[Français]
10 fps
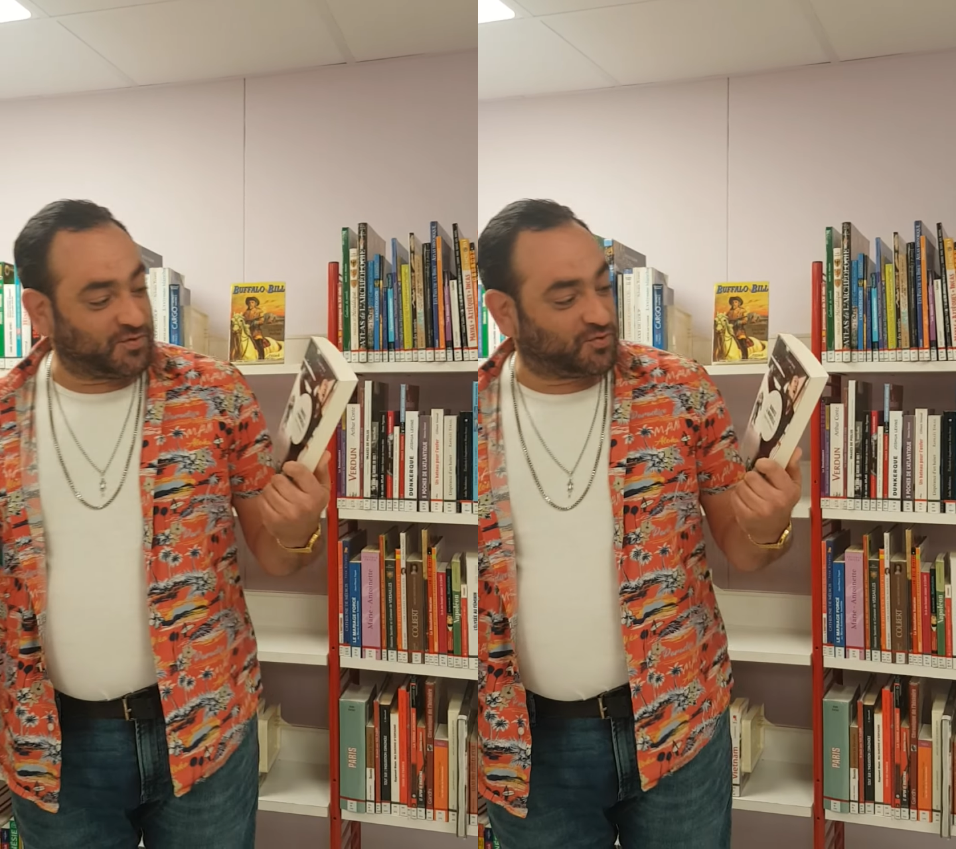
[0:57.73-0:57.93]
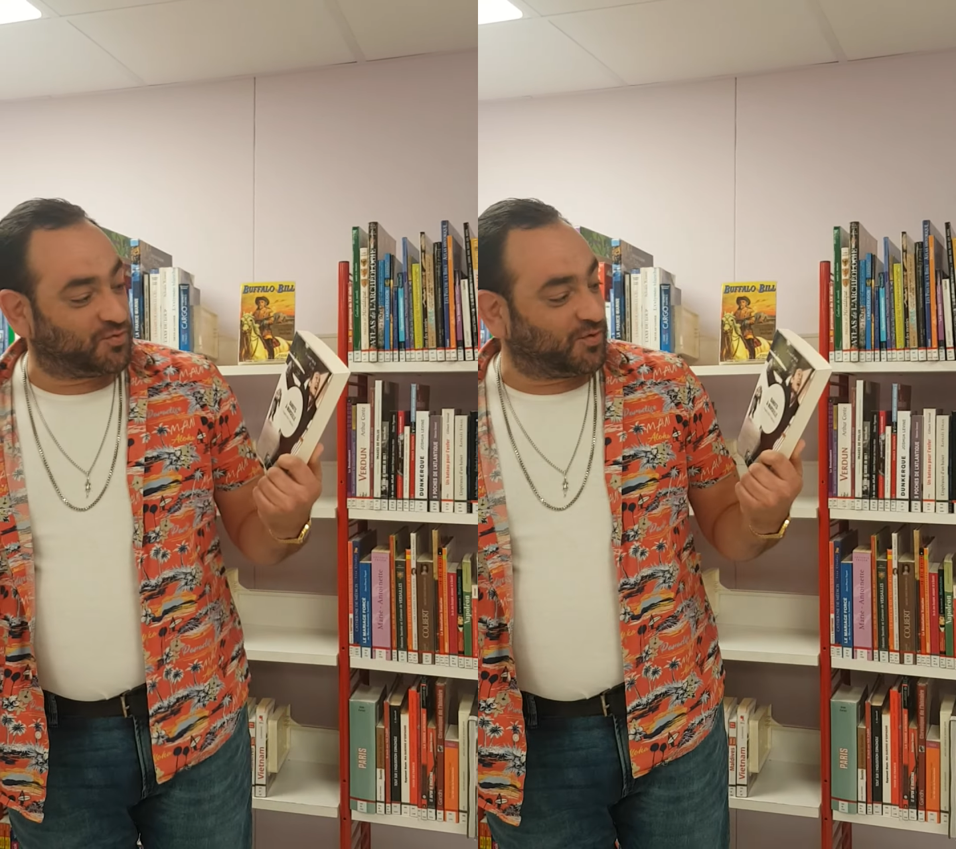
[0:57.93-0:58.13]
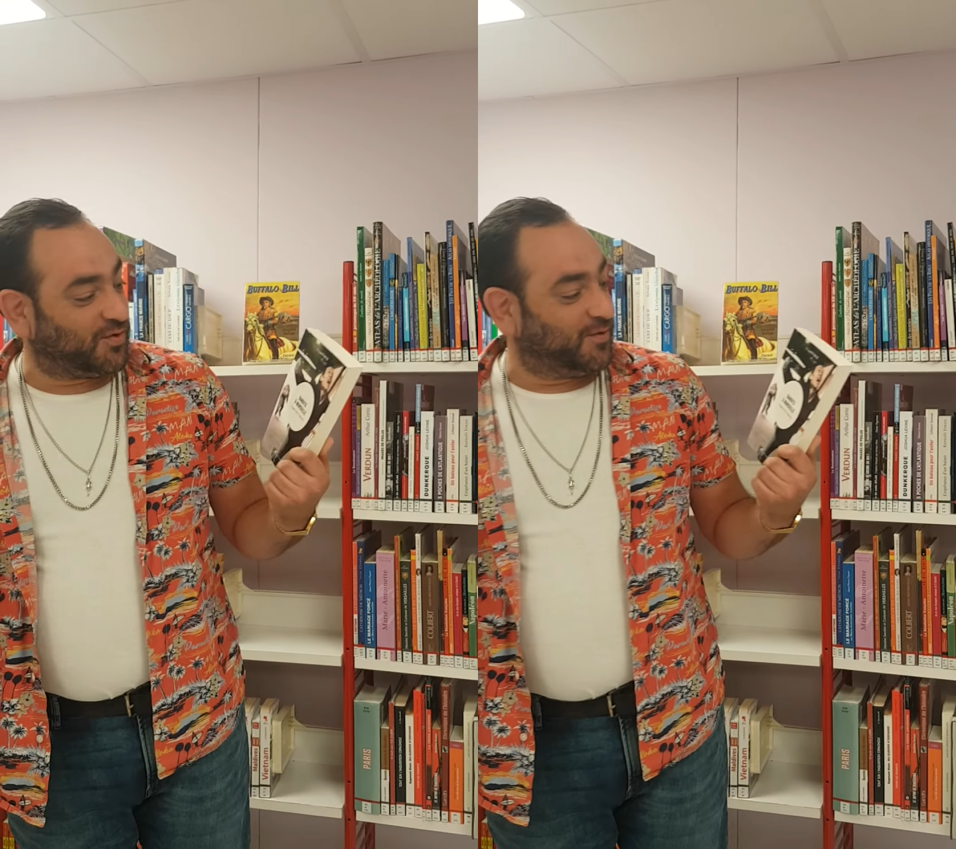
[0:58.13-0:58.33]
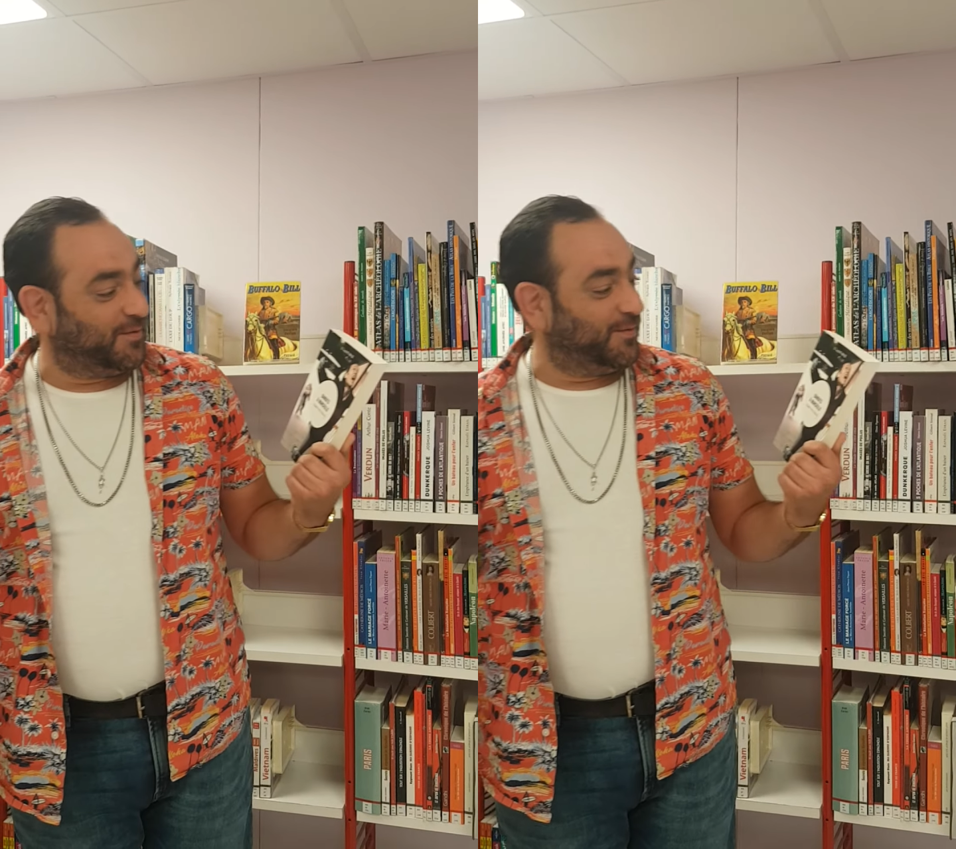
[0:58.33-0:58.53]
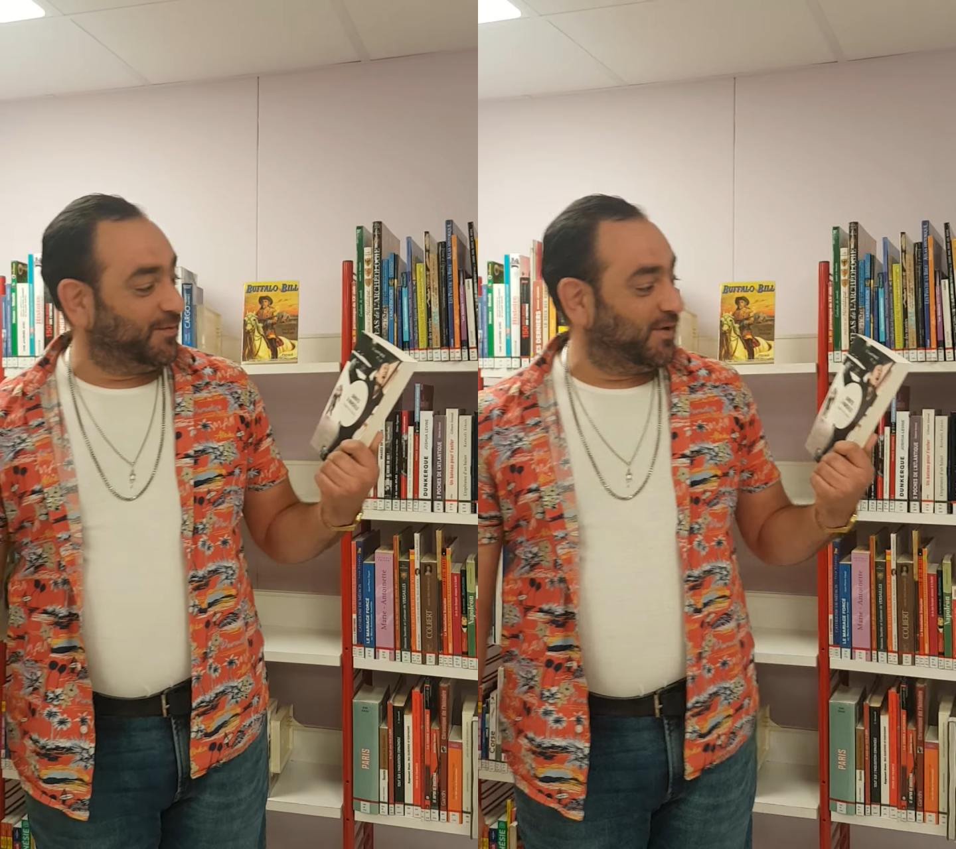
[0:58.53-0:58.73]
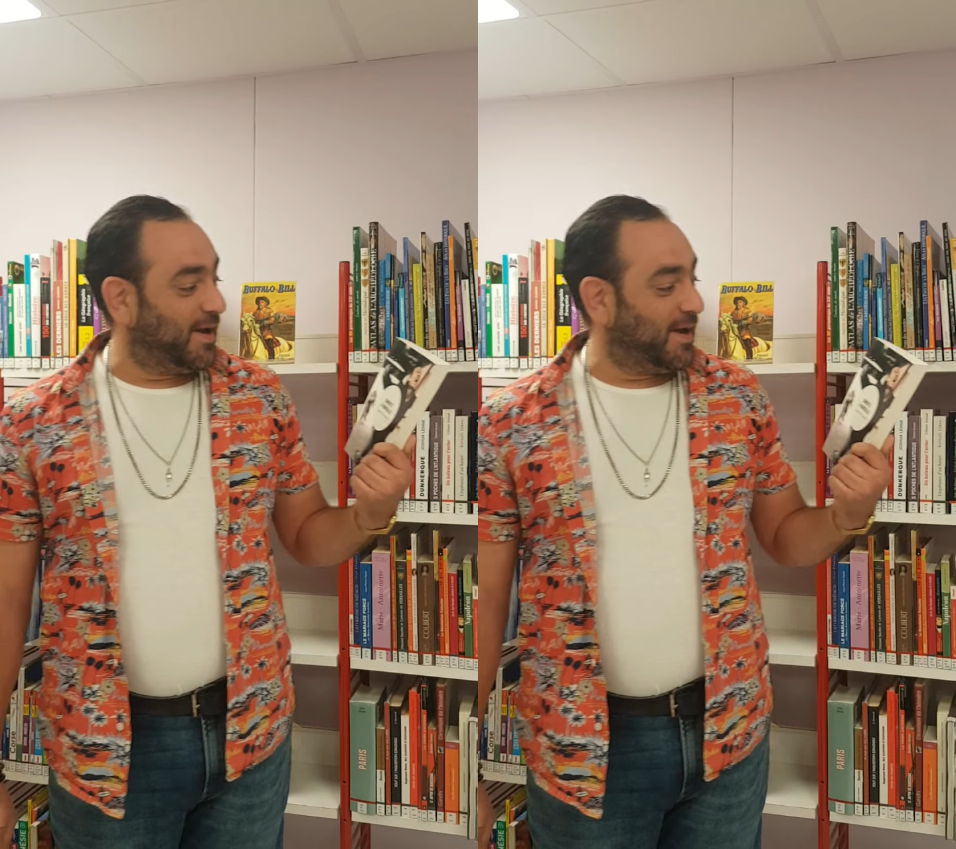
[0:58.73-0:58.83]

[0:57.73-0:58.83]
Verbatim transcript: sur euh,